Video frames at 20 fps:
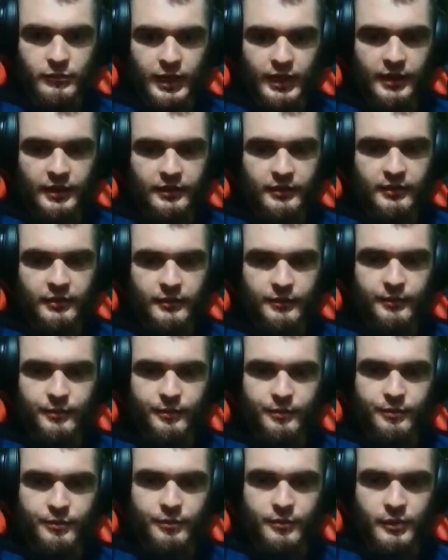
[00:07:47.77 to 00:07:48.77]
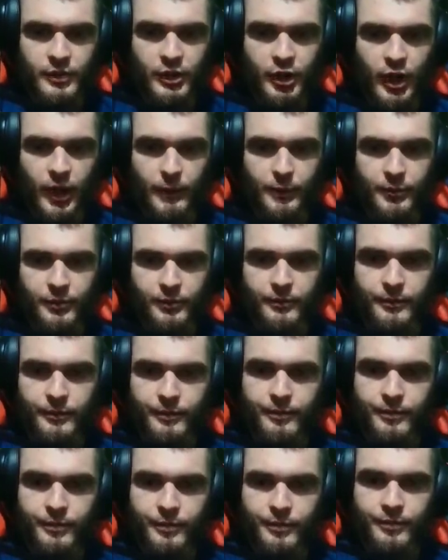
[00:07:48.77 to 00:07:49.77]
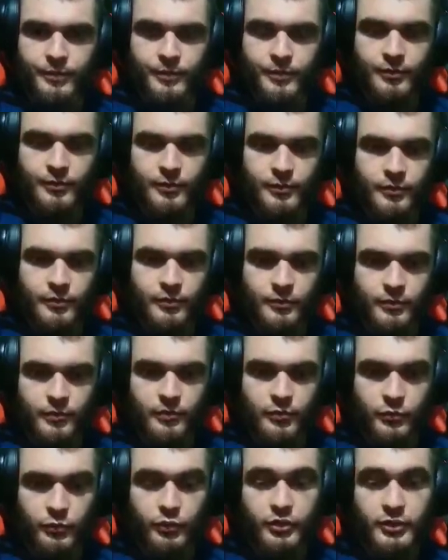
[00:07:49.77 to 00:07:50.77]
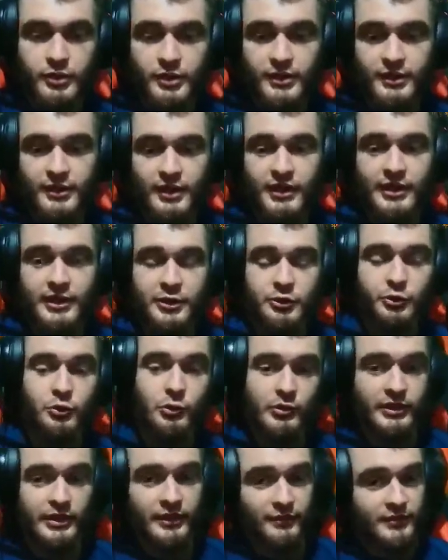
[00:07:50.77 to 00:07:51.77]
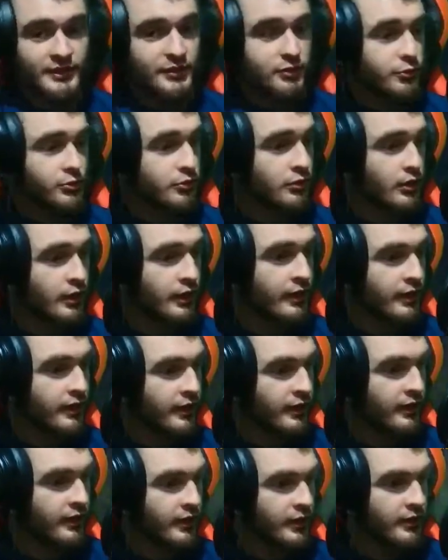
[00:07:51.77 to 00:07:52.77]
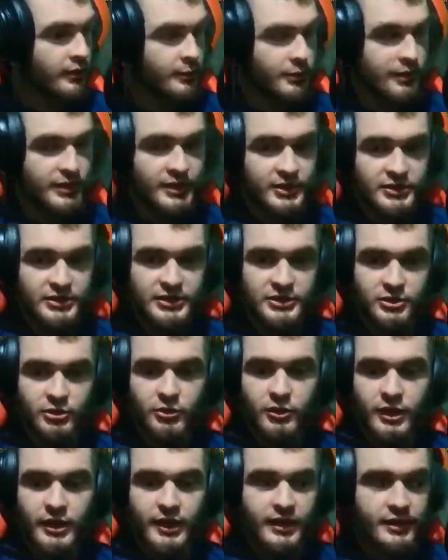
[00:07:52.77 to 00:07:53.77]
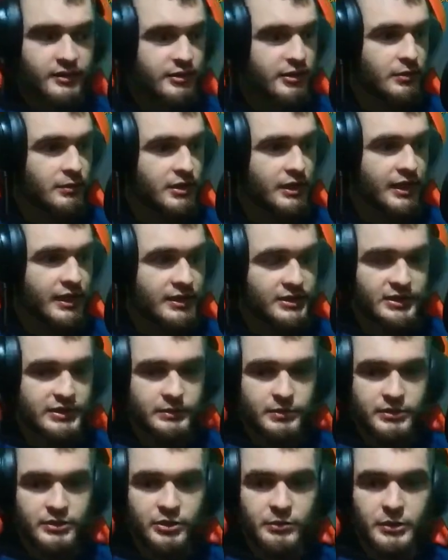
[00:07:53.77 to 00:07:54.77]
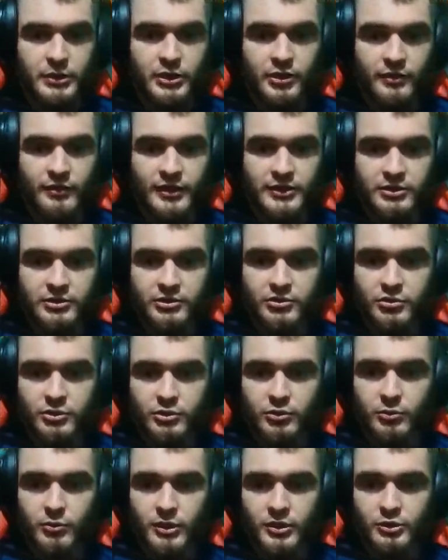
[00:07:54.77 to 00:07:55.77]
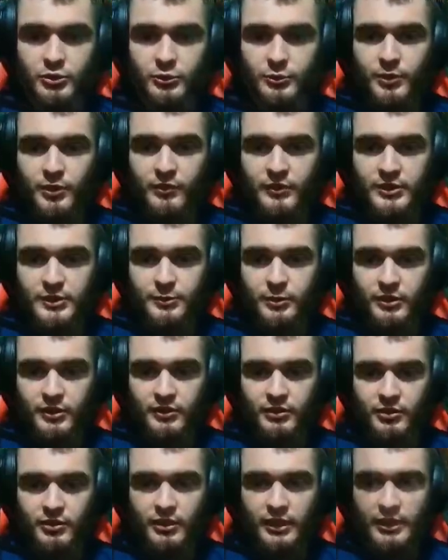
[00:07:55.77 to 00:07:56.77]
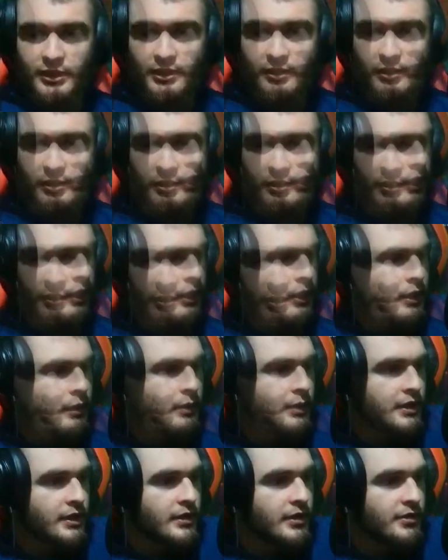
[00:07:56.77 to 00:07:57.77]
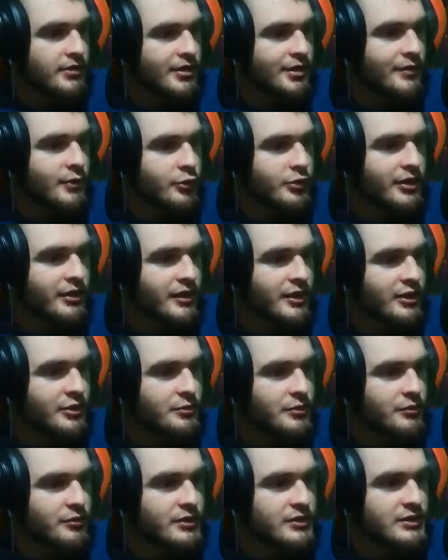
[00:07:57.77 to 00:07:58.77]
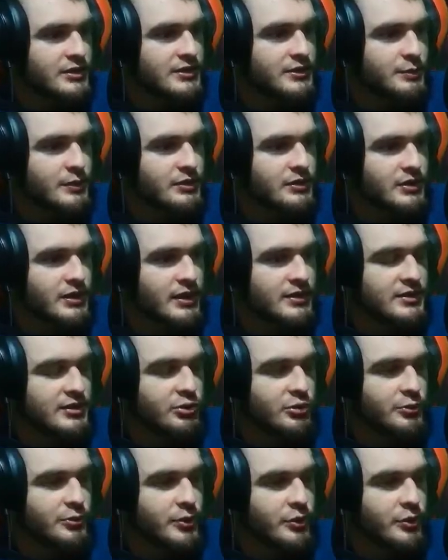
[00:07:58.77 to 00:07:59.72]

Yes. Hop. No i gitara, kurde, widzu. Pytasz się ciągle, czym grać, żeby dominować, no to tu masz odpowiedź po raz kolejny. Będę testował ten dash mi właśnie z 5 razy dupę